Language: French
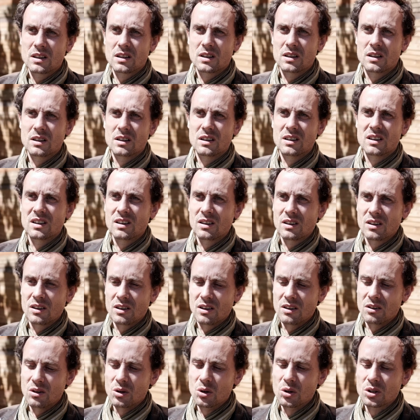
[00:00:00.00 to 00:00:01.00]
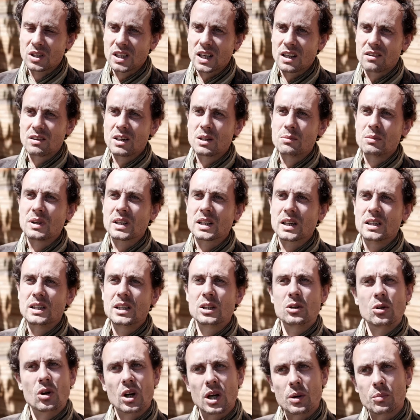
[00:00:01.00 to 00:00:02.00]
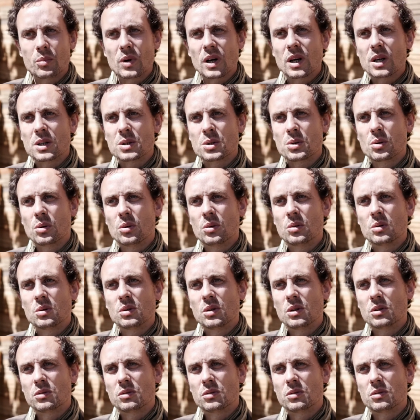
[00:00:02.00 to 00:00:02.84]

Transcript: euh, le travail mécanique de réparation,